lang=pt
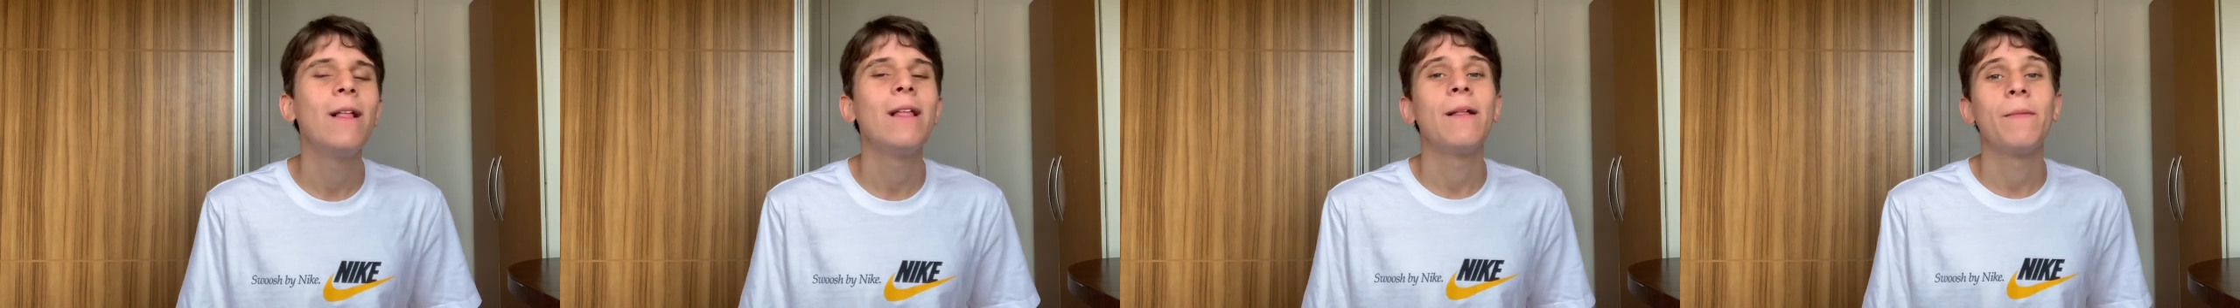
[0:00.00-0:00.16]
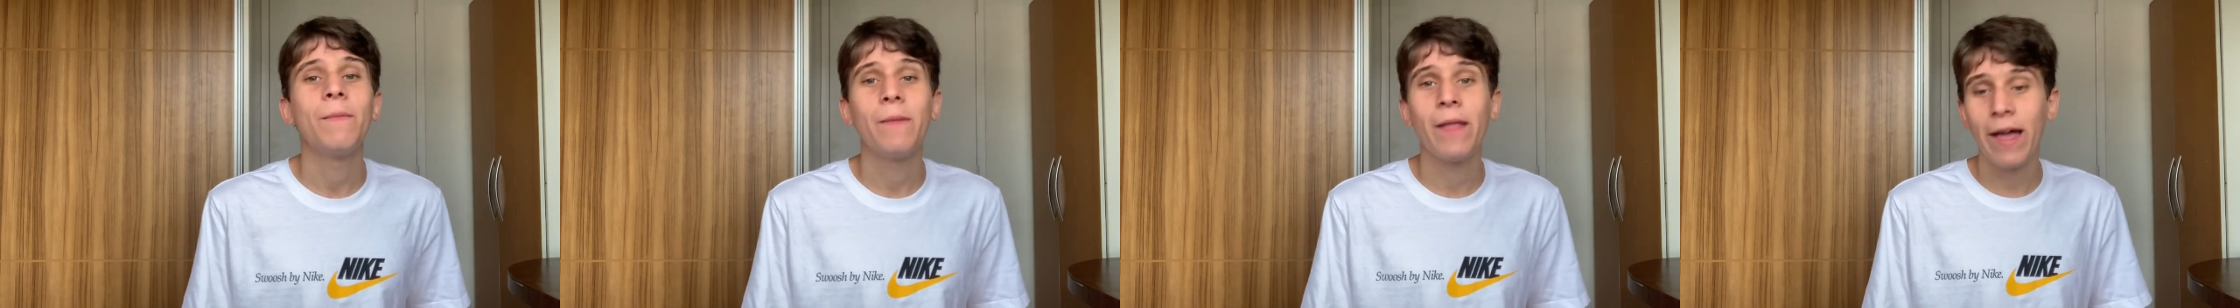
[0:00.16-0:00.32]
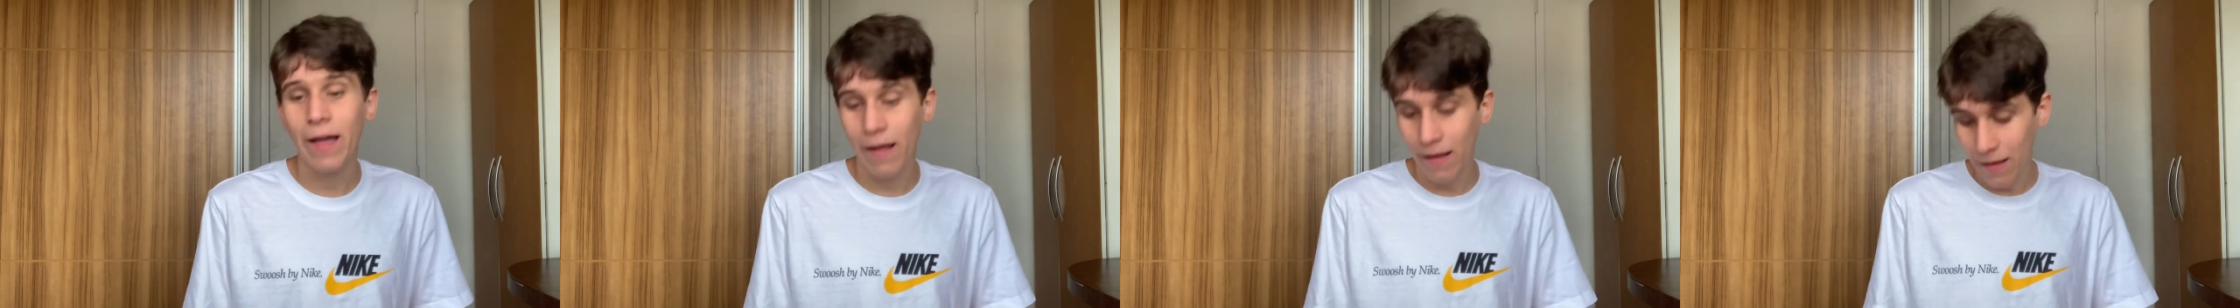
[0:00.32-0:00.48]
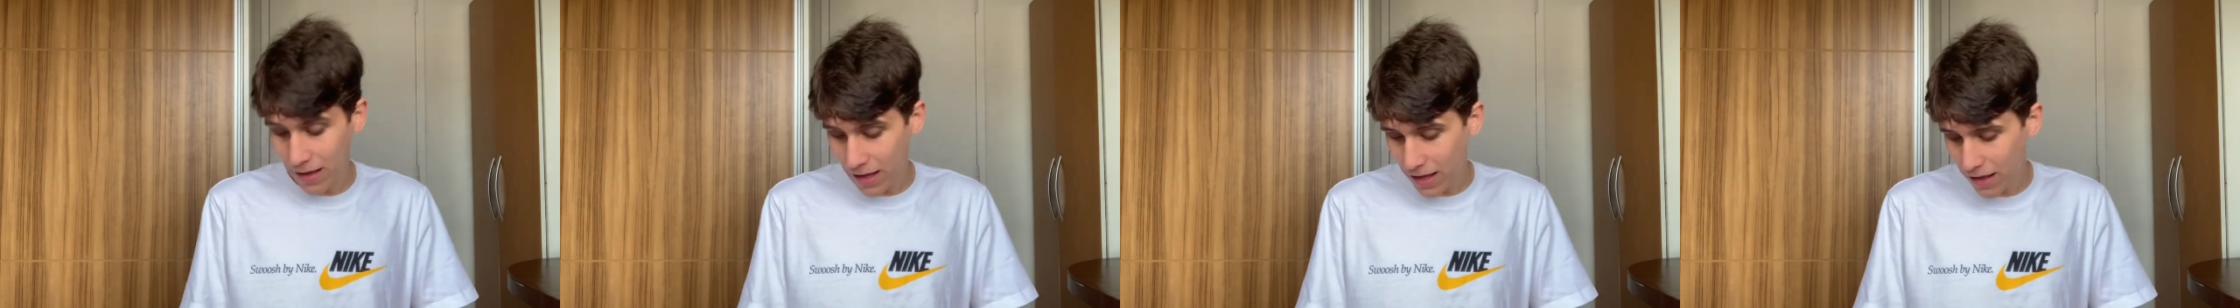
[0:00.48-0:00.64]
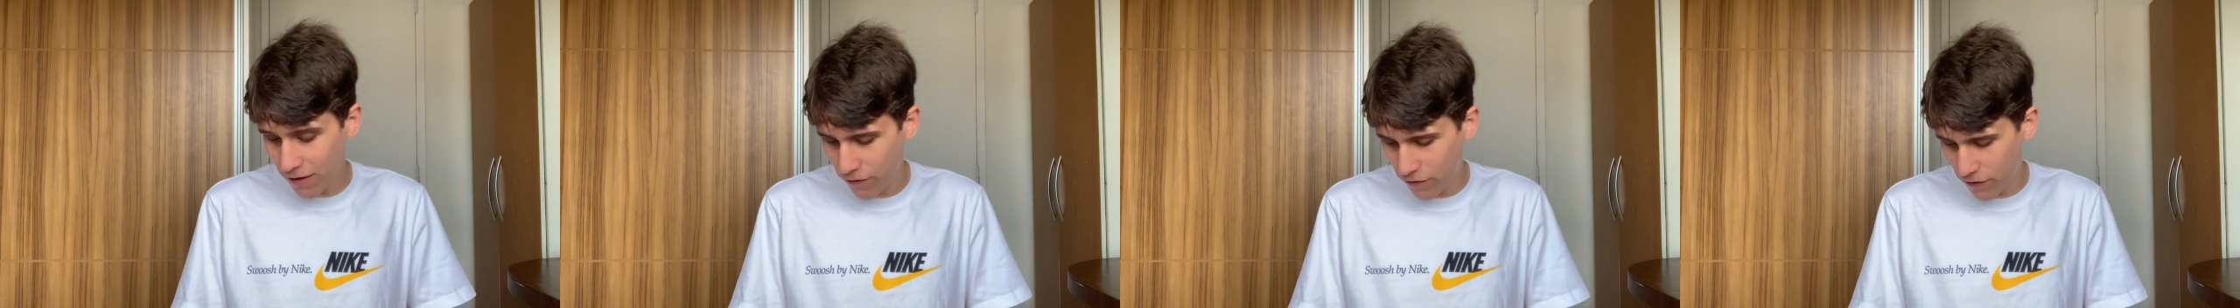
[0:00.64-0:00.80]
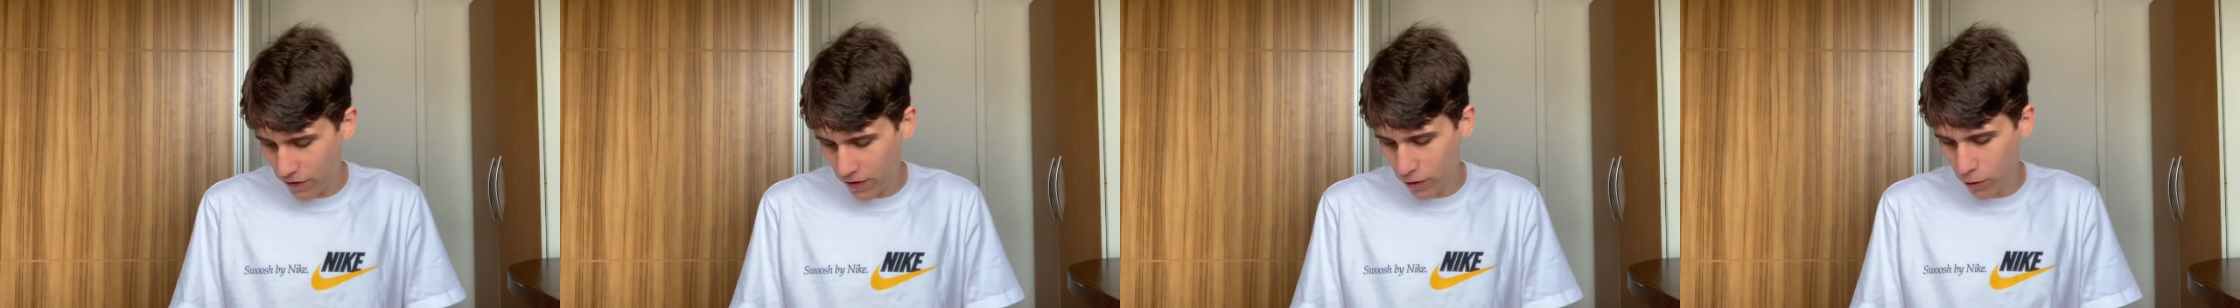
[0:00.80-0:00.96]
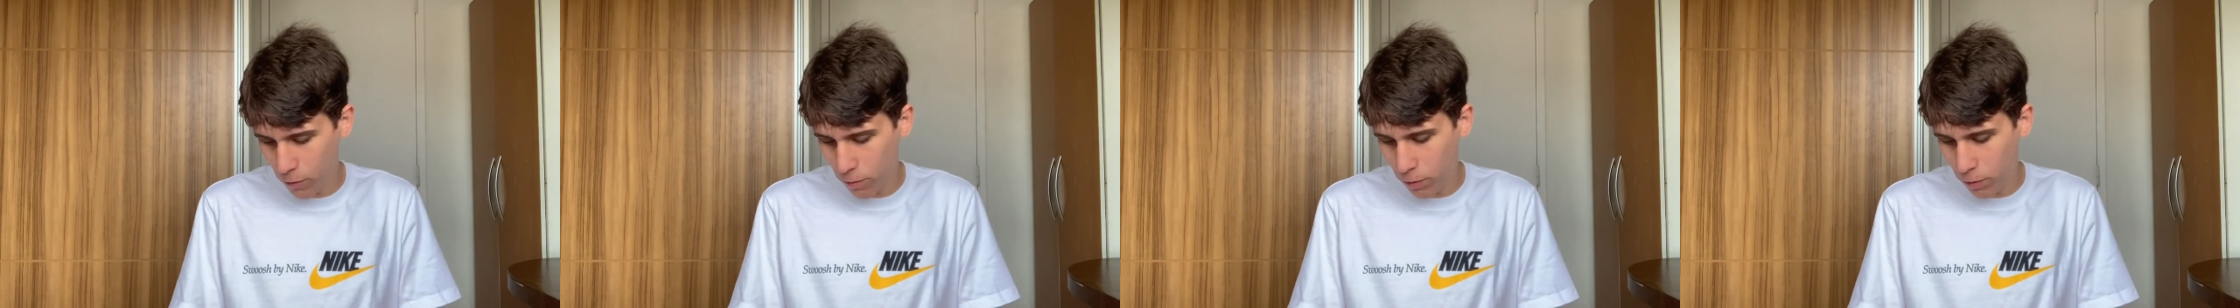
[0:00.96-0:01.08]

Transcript: né? Enfim, não